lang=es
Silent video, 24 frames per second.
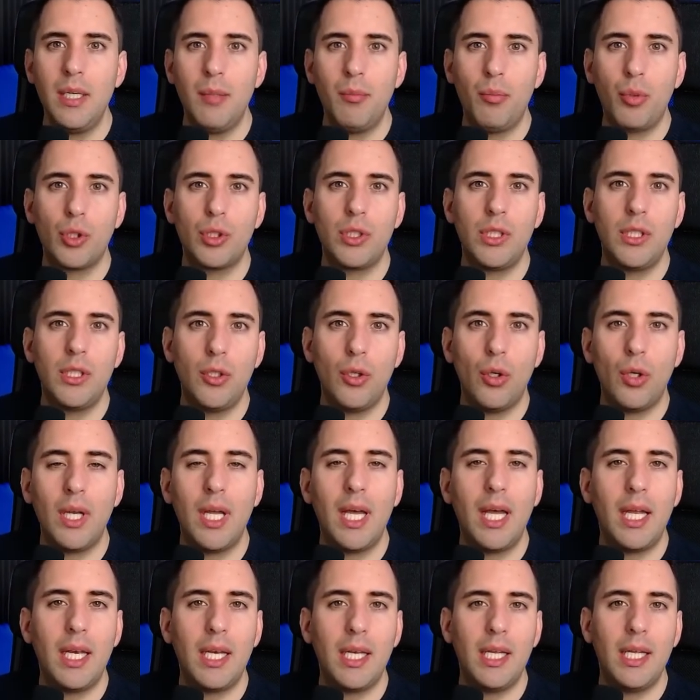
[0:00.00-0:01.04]

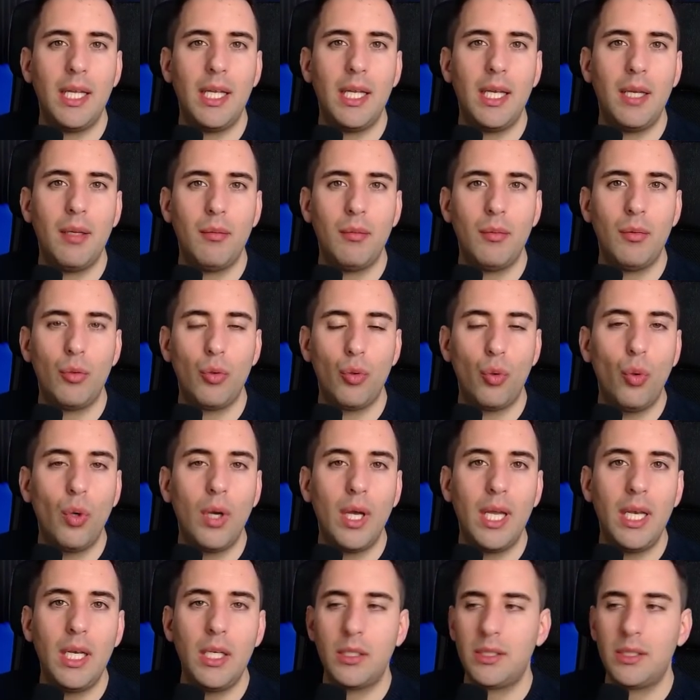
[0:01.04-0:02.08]
posicionar en
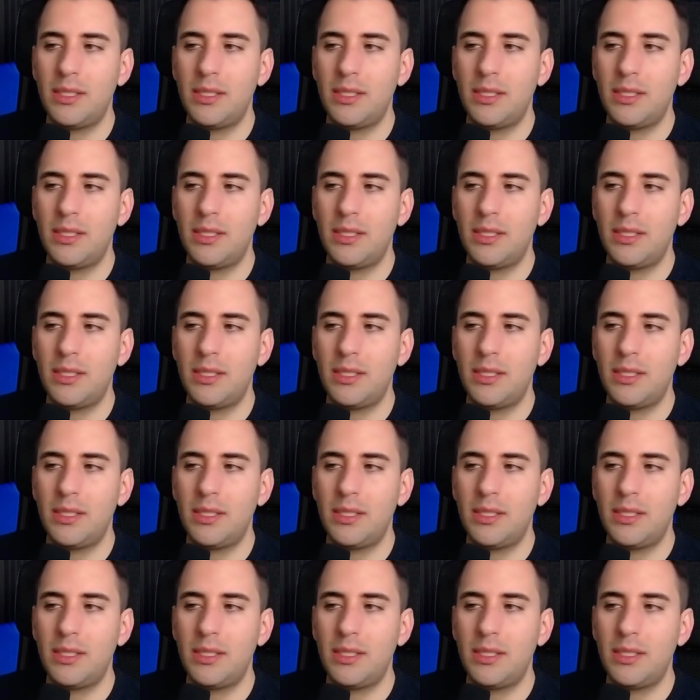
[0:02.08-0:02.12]
Google,